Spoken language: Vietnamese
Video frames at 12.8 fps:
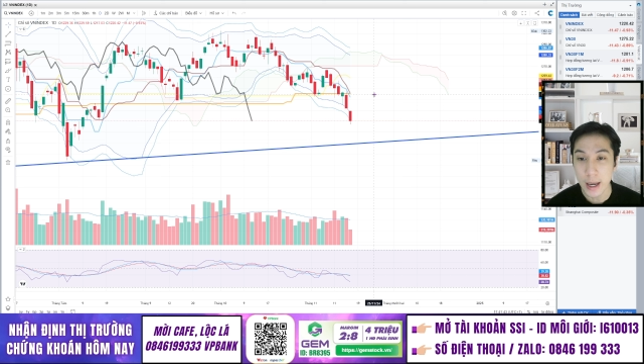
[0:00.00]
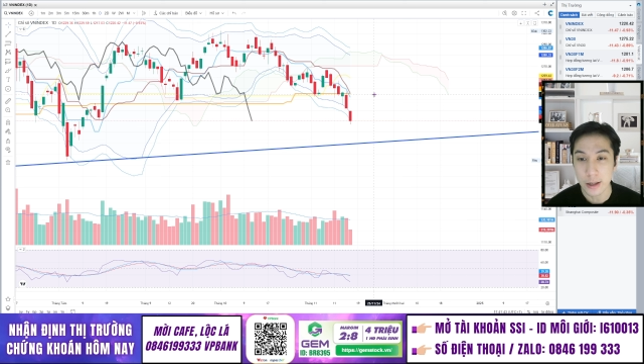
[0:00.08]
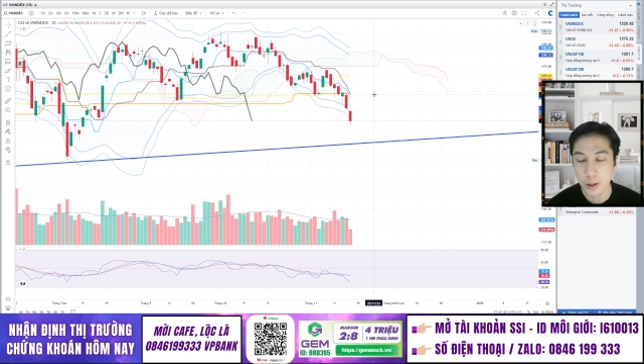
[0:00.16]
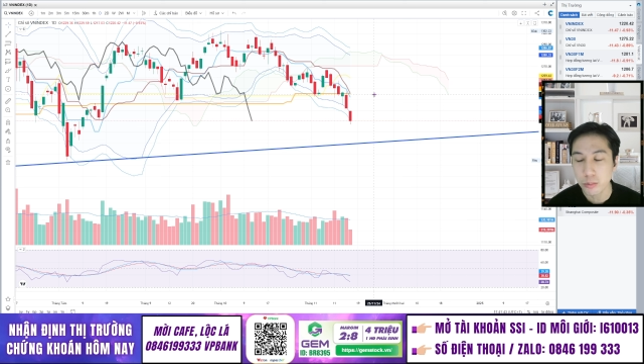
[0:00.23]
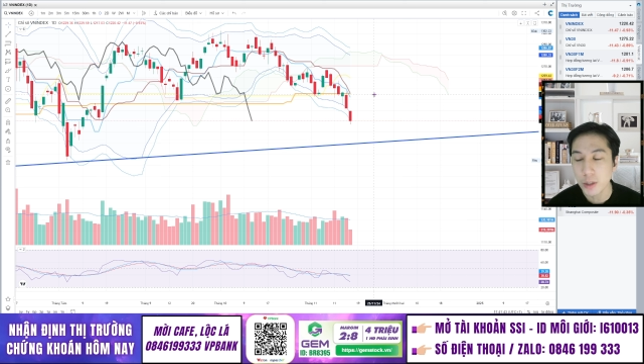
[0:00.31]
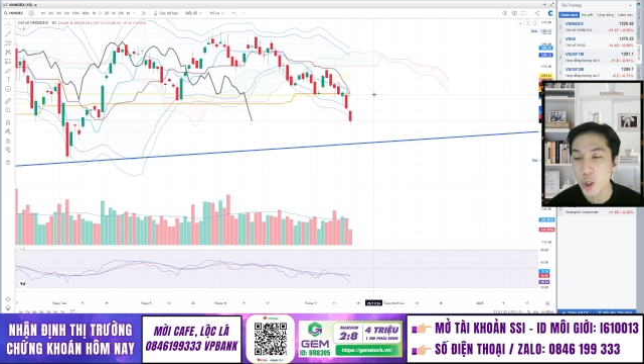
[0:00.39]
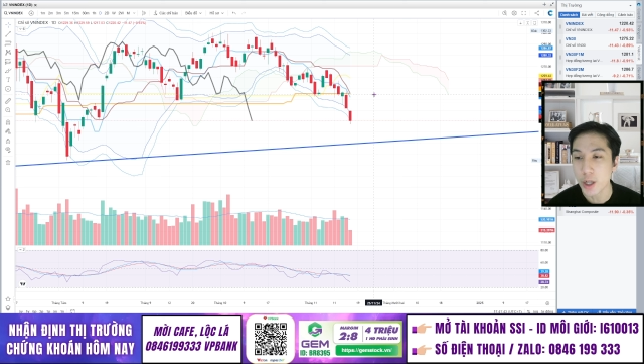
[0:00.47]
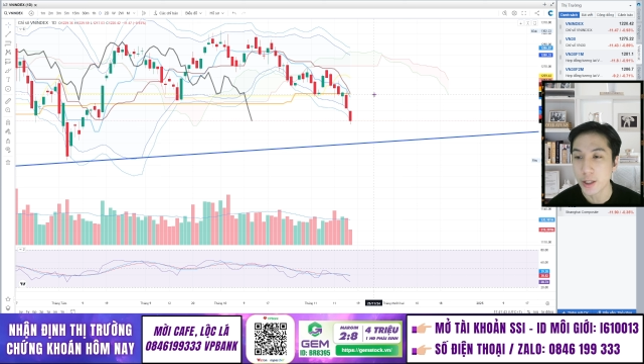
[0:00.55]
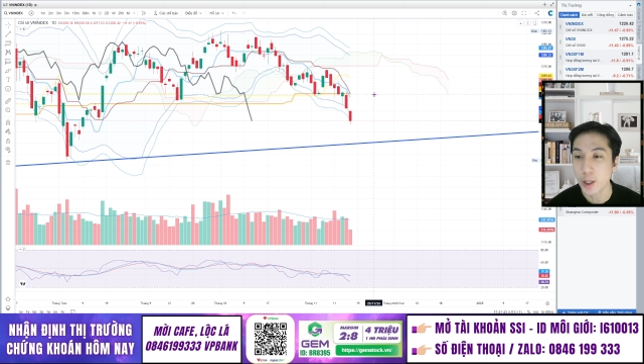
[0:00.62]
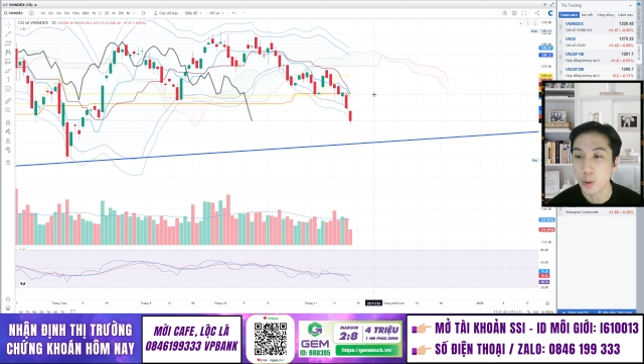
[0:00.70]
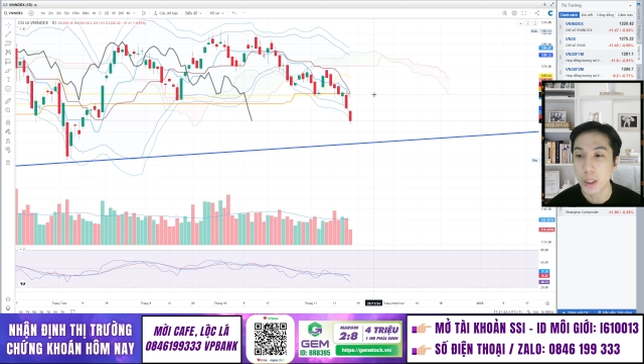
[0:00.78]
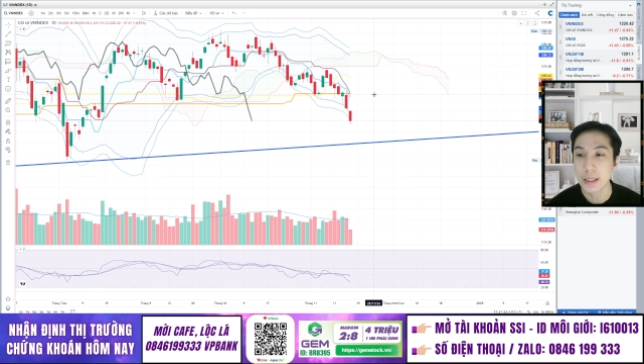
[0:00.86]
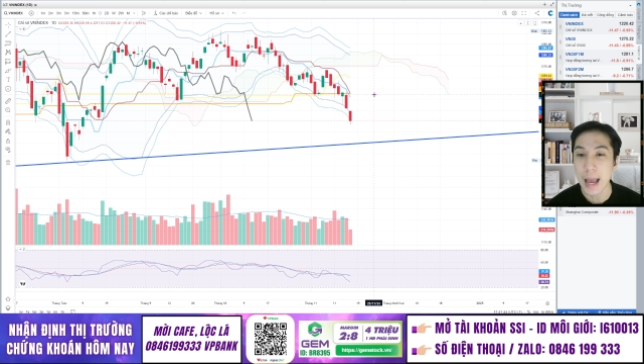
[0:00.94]
rẻ giống
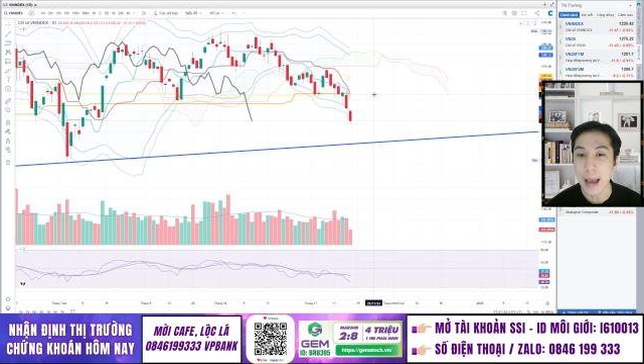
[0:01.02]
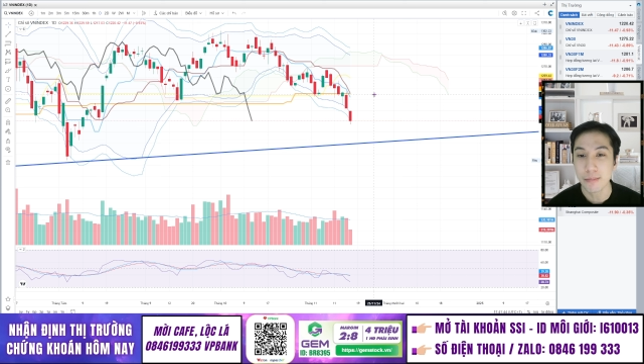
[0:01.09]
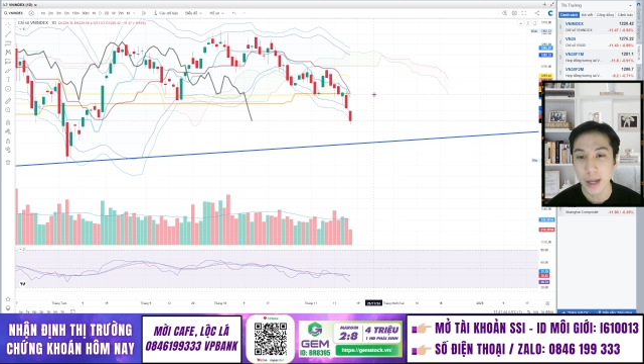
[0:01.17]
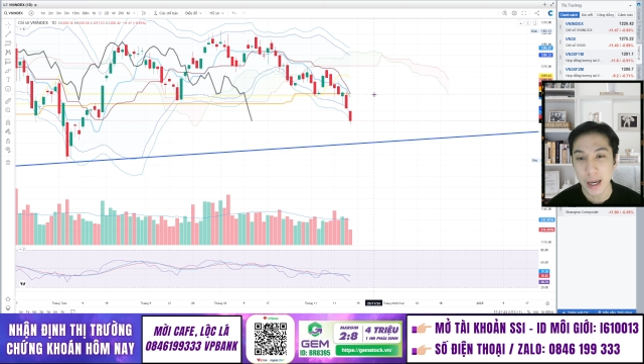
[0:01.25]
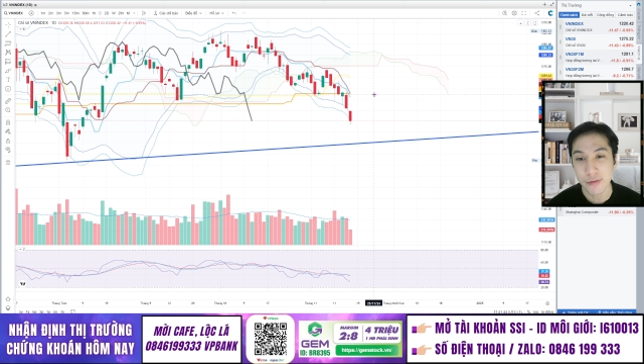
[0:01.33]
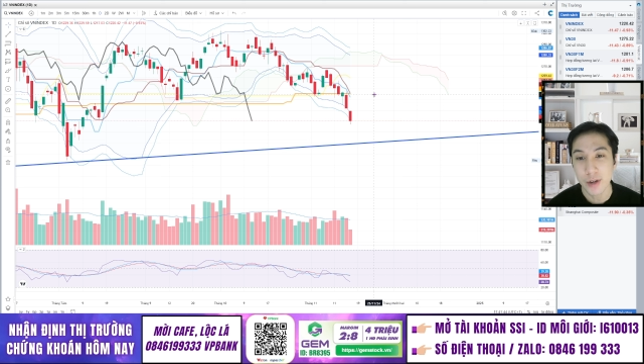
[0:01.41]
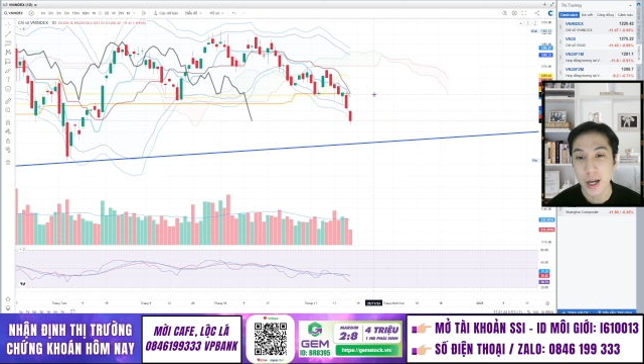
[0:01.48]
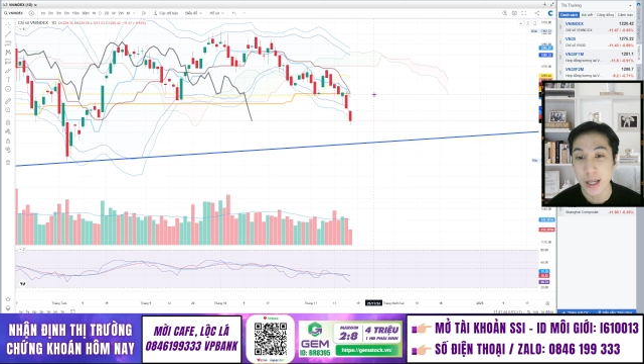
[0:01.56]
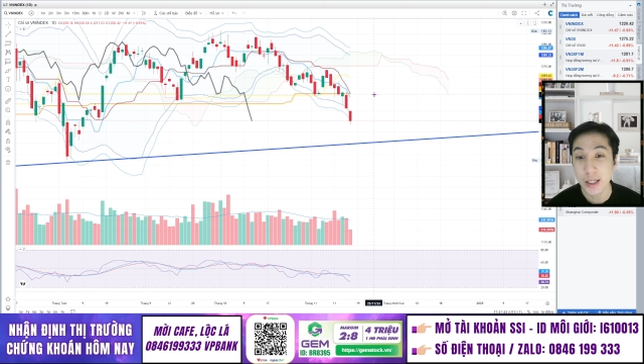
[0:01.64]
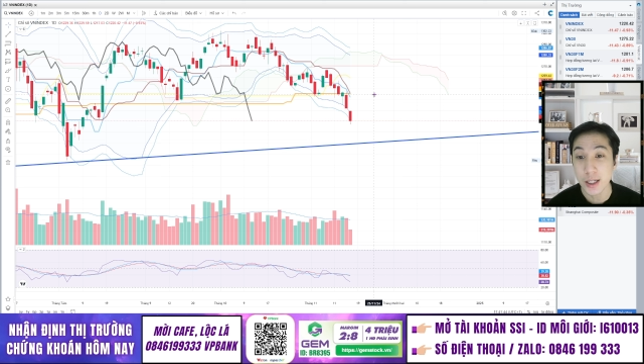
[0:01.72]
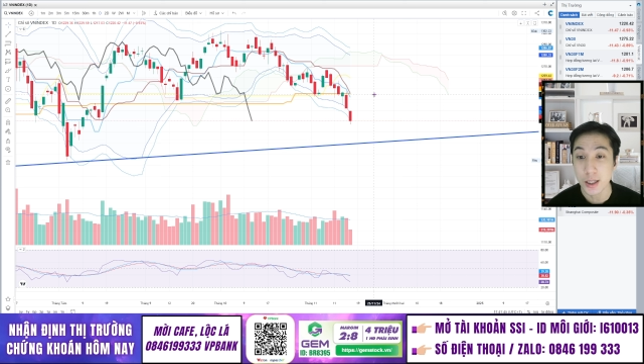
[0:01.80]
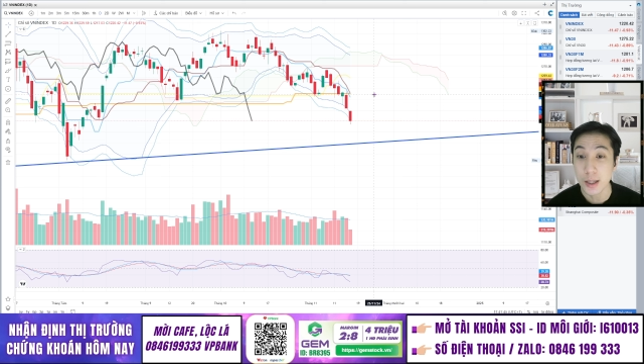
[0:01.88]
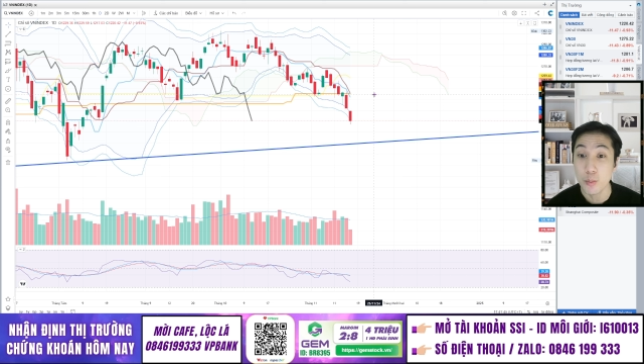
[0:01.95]
giai đoạn đầu tháng 8 em
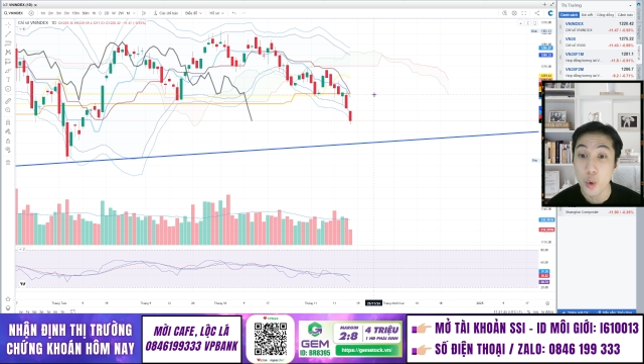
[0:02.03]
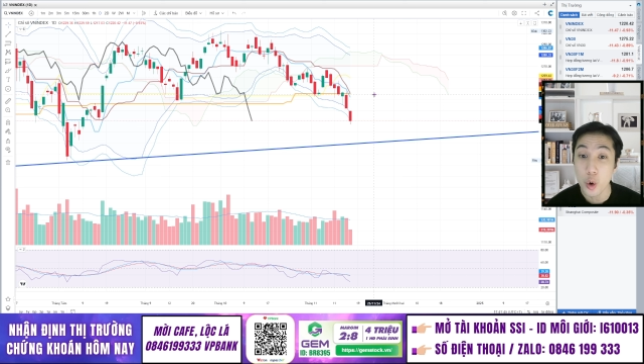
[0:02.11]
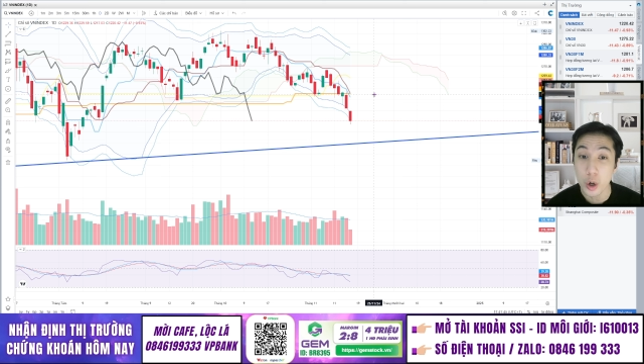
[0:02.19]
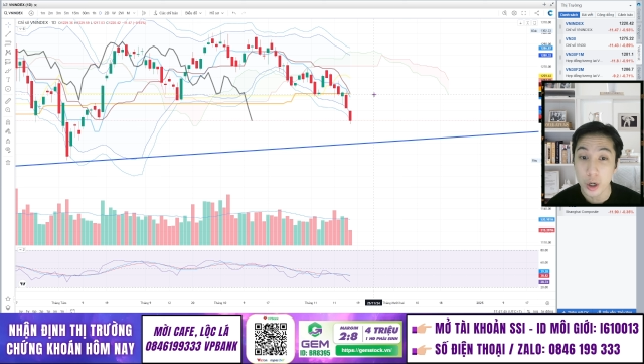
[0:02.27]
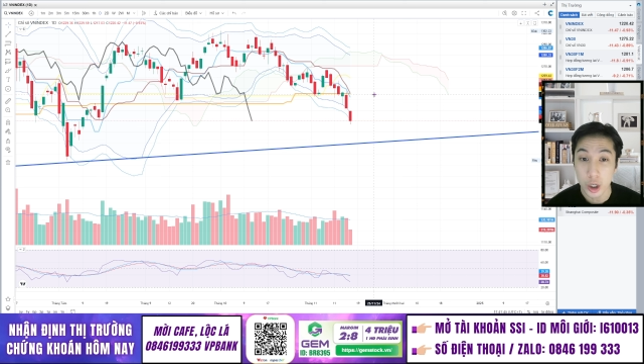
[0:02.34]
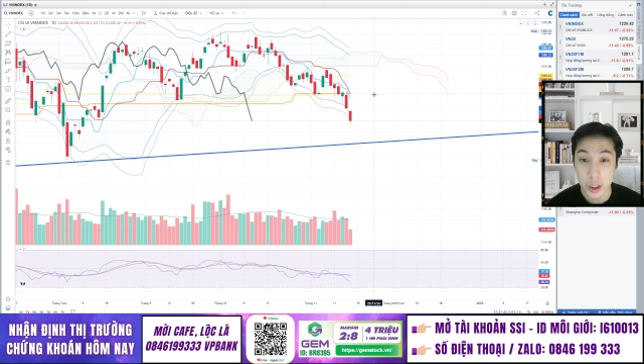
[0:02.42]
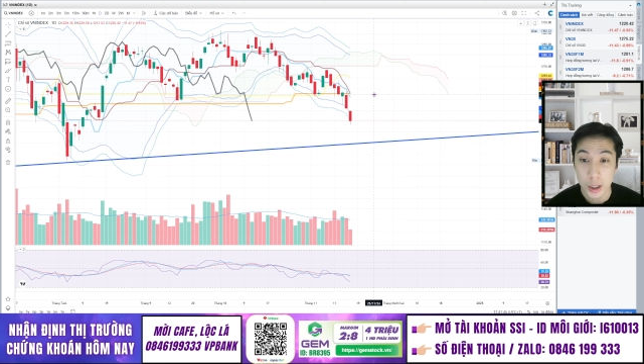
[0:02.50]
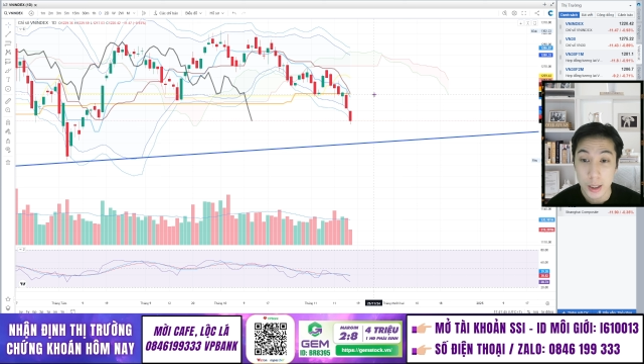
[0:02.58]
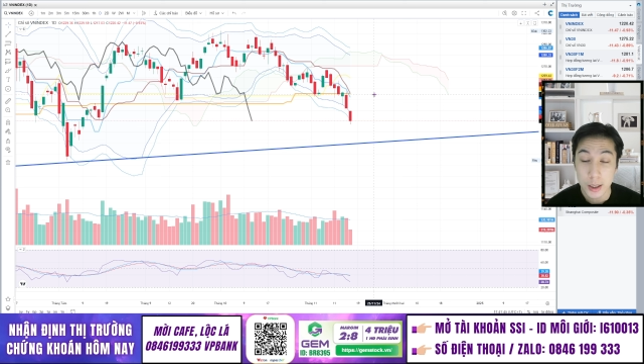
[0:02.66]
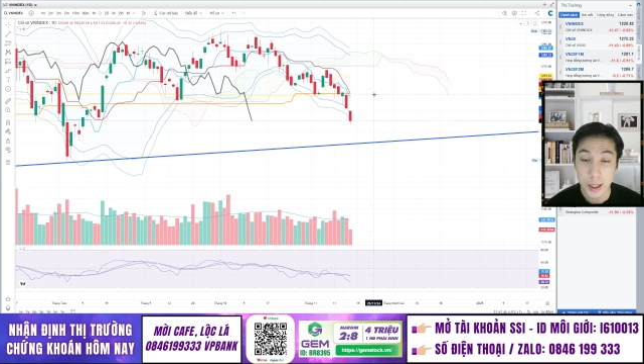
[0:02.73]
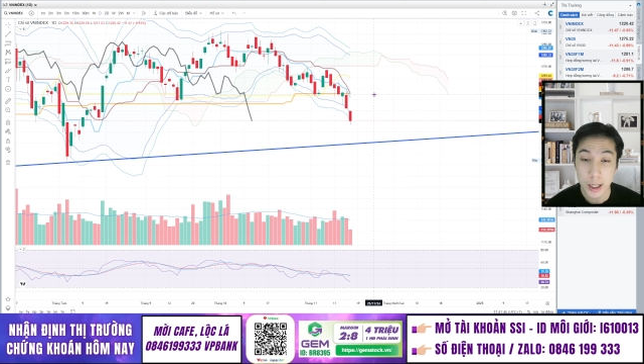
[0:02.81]
và các anh chị đi mua thôi.